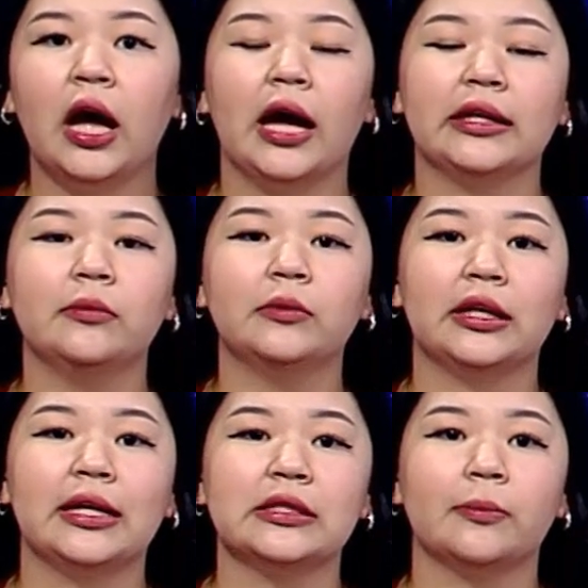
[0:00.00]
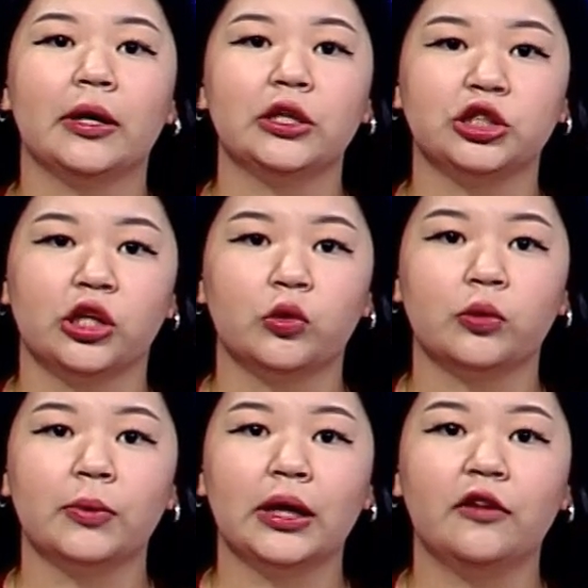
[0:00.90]
Аким Тараза Бахжан
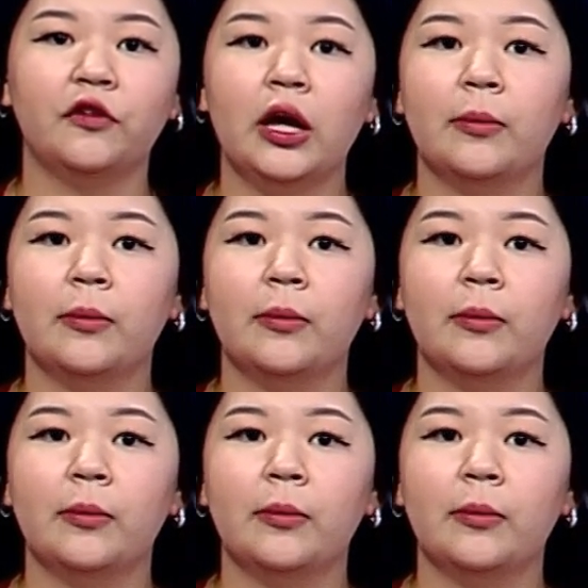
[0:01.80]
Урумбеков,